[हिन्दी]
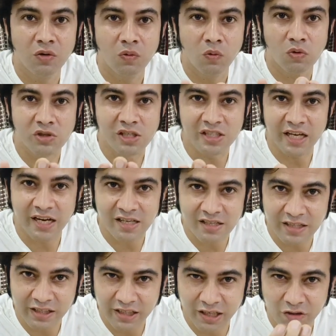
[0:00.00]
उसके चेहरे से
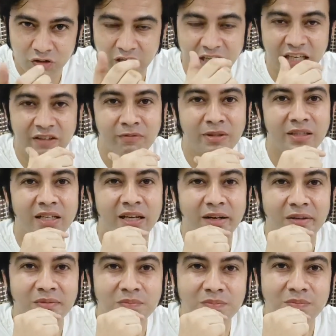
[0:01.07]
दिखेगा वो नेगेटिव बंदा है
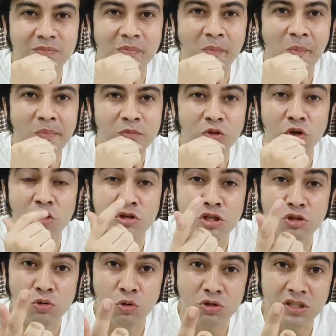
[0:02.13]
क्योंकि उसकी
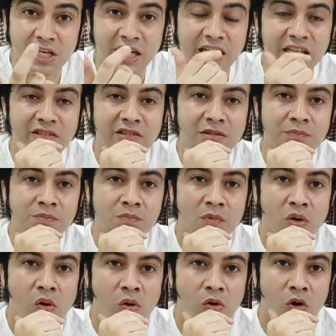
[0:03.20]
सोच ही नेगेटिव
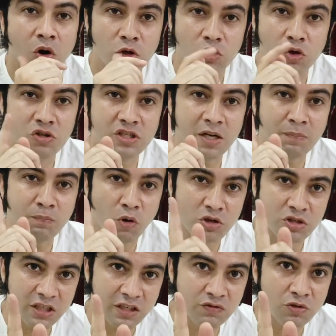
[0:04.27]
है और जो इंसान
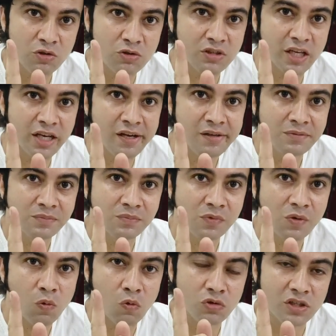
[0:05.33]
पॉजिटिव सोचता है
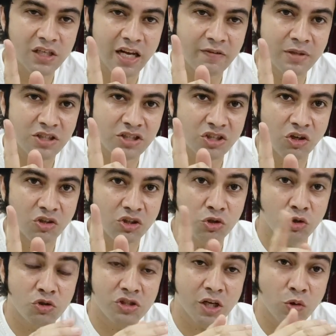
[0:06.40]
उसकी लाइफ में अच्छा होता है जो
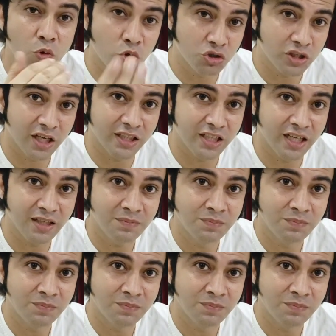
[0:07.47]
इंसान खुश रहता है